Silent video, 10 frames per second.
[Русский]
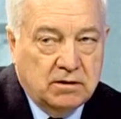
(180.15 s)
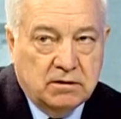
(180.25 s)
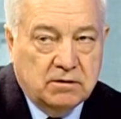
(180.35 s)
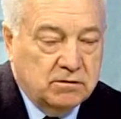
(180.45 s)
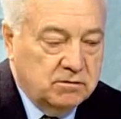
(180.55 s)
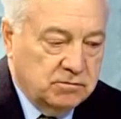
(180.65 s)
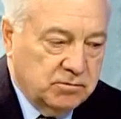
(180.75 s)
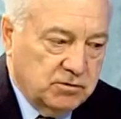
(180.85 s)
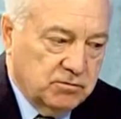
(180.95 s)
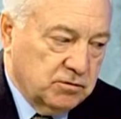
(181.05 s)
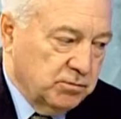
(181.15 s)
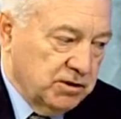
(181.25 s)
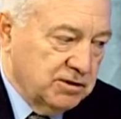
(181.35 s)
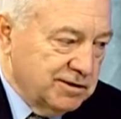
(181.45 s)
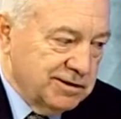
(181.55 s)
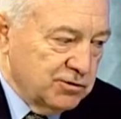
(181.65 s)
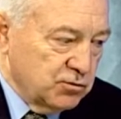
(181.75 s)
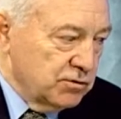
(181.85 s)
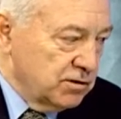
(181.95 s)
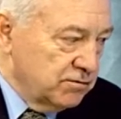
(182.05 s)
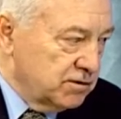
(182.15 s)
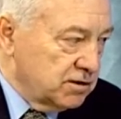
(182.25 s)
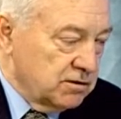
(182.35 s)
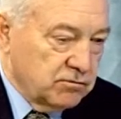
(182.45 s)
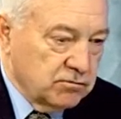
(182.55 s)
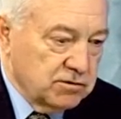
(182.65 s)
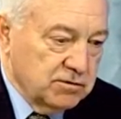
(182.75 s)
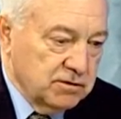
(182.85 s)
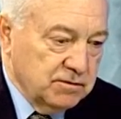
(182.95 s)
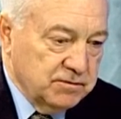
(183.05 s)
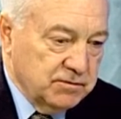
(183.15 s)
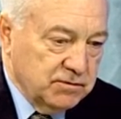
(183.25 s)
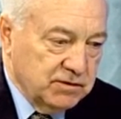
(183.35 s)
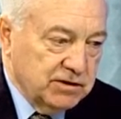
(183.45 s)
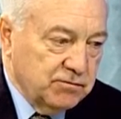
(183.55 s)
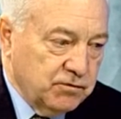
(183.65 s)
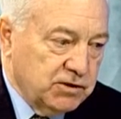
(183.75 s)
Они, потому что практически жены офицеров тоже в